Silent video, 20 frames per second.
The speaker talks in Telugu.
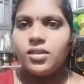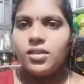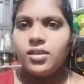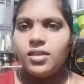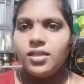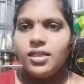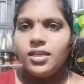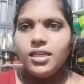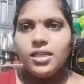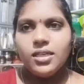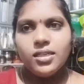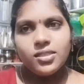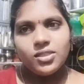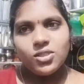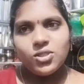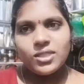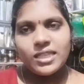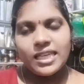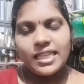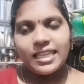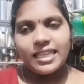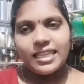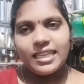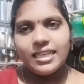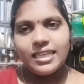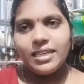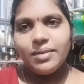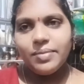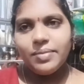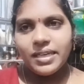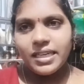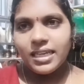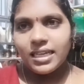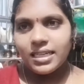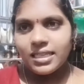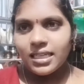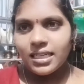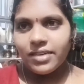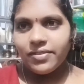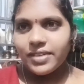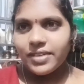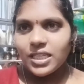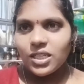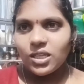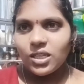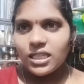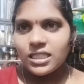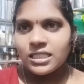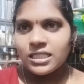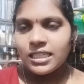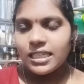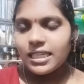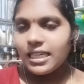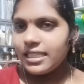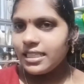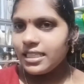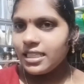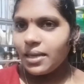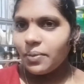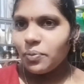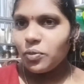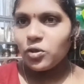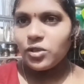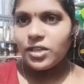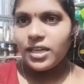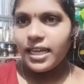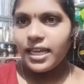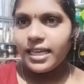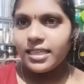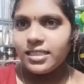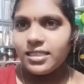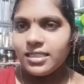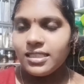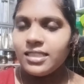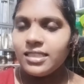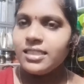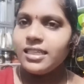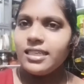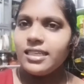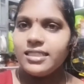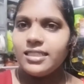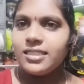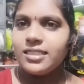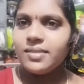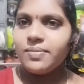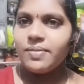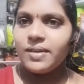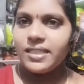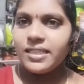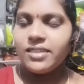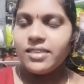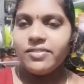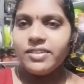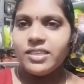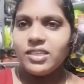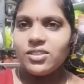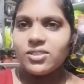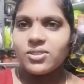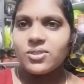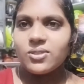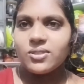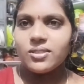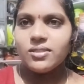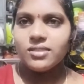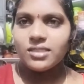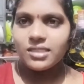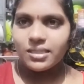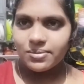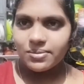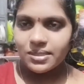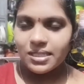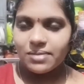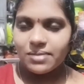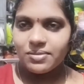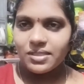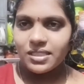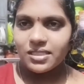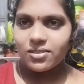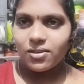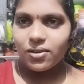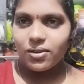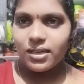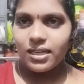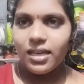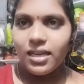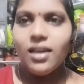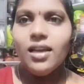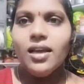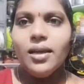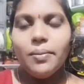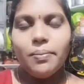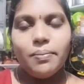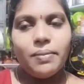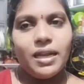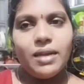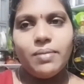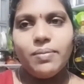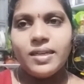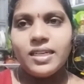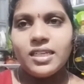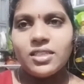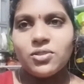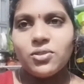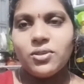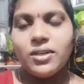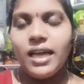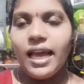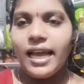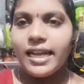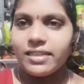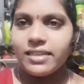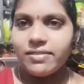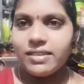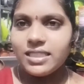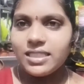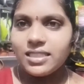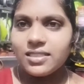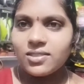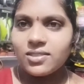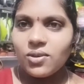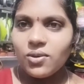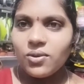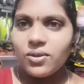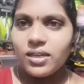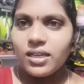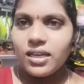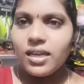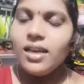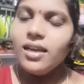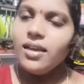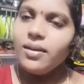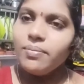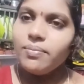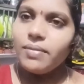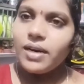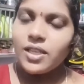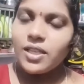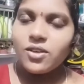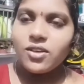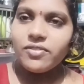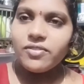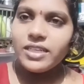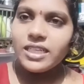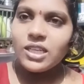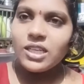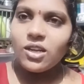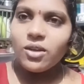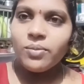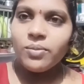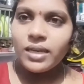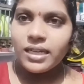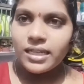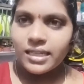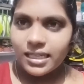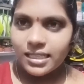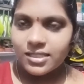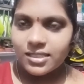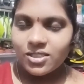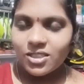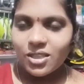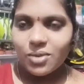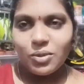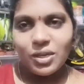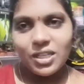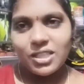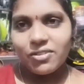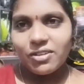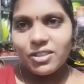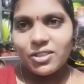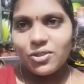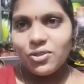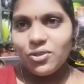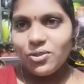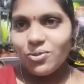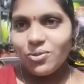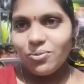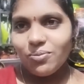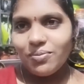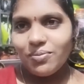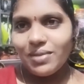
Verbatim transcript: అది చక్కగా చూసారు కదండి మీకు ఈ వీడియో నచ్చినట్లయితే తప్పకుండా లైక్ చేసి షేర్ చేసి మరిన్ని వీడియోస్ కోసం సబ్స్క్రైబ్ చేసుకోండి బెల్ బటన్ కూడా యాక్టివేట్ చేసుకోండి మరొక వీడియోలో మళ్ళీ కలుసుకుందాము అంతవరకు బాయ్